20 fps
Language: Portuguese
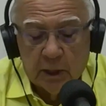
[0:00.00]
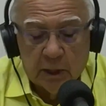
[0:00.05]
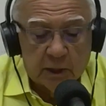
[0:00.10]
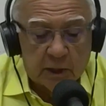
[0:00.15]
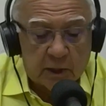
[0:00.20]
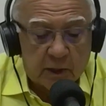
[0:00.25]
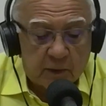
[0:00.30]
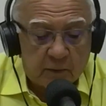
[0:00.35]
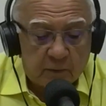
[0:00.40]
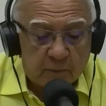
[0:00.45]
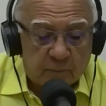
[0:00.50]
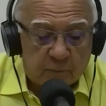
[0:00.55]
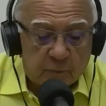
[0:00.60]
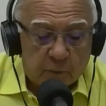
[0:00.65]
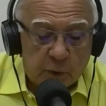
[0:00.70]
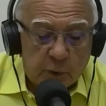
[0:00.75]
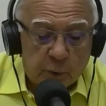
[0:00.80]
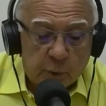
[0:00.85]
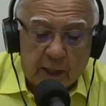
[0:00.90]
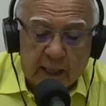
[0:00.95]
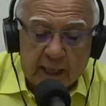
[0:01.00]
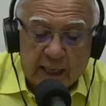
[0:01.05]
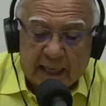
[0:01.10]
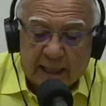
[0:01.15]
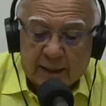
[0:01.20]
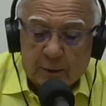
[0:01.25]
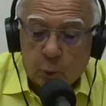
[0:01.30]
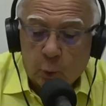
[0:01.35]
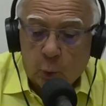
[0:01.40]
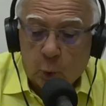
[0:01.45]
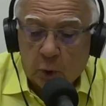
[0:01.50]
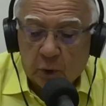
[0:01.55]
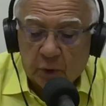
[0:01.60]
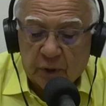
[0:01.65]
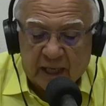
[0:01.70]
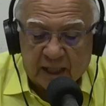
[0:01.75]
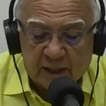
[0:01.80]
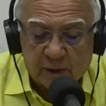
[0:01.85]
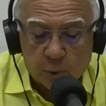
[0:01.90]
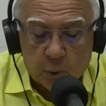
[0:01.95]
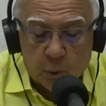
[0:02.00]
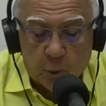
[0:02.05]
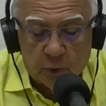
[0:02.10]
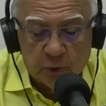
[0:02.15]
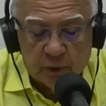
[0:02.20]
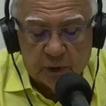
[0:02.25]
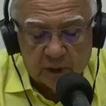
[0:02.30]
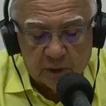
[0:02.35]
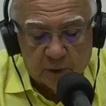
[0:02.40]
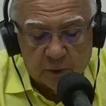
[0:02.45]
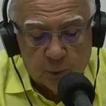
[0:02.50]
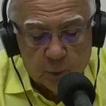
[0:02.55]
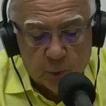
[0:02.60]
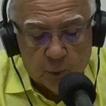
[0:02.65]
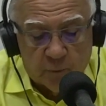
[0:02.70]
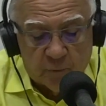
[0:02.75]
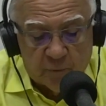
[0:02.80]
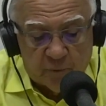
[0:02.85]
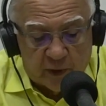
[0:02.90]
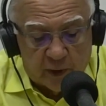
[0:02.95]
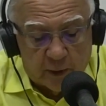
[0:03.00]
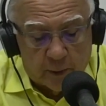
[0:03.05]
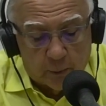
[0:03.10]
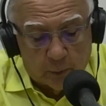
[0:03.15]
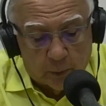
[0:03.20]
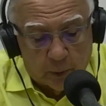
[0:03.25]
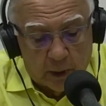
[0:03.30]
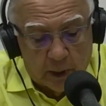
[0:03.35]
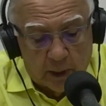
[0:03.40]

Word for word: que foi o relator das contas do governo